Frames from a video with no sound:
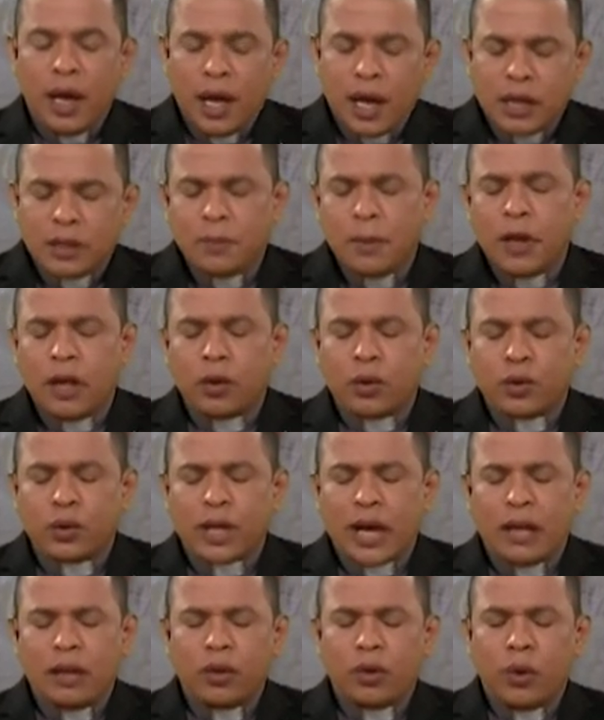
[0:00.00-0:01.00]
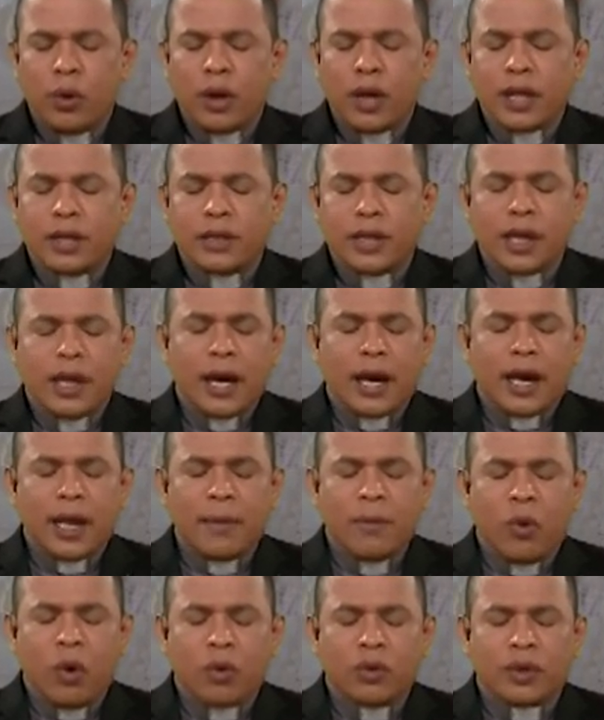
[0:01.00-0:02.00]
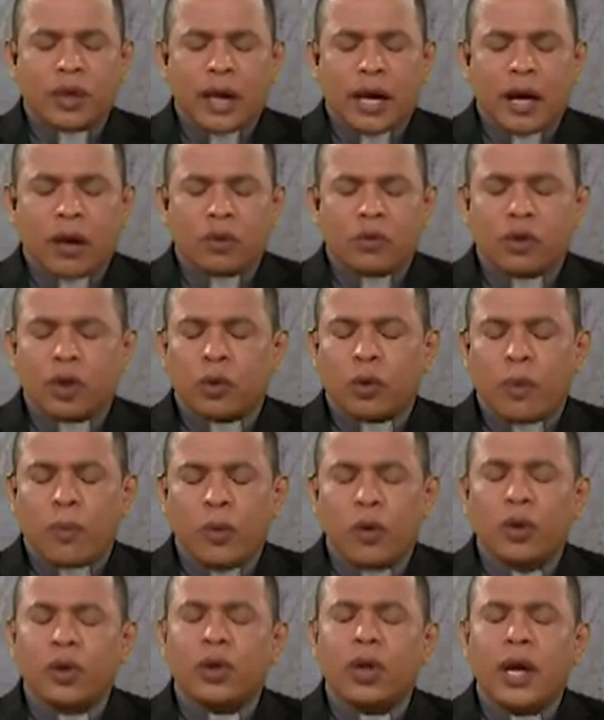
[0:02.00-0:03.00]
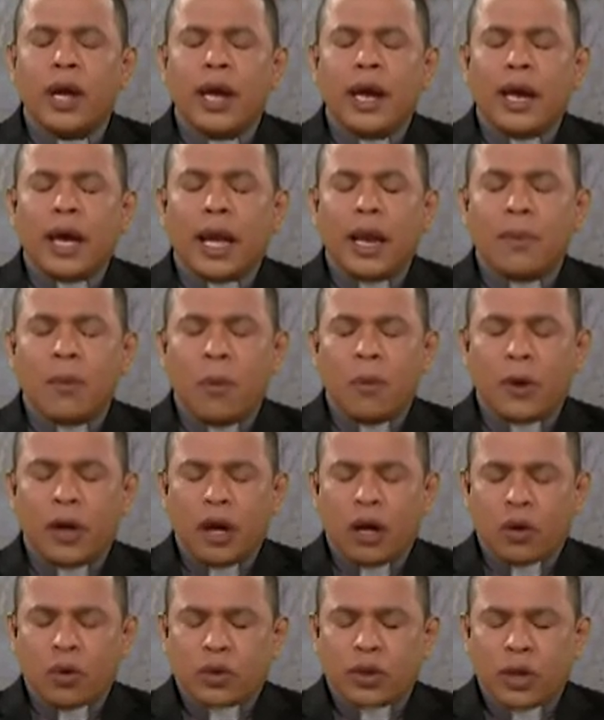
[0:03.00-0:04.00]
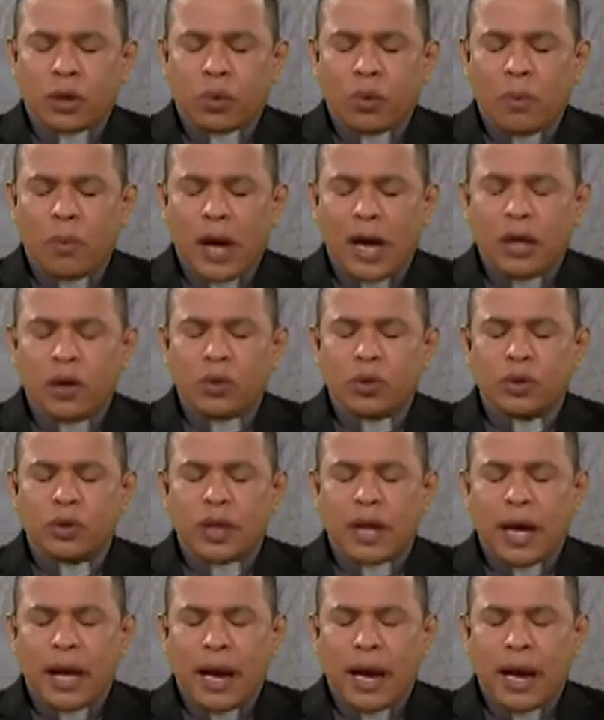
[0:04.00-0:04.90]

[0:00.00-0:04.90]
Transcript: Espíritu Santo, en este día queremos consagrarnos a tu amor, queremos ponernos en tus manos.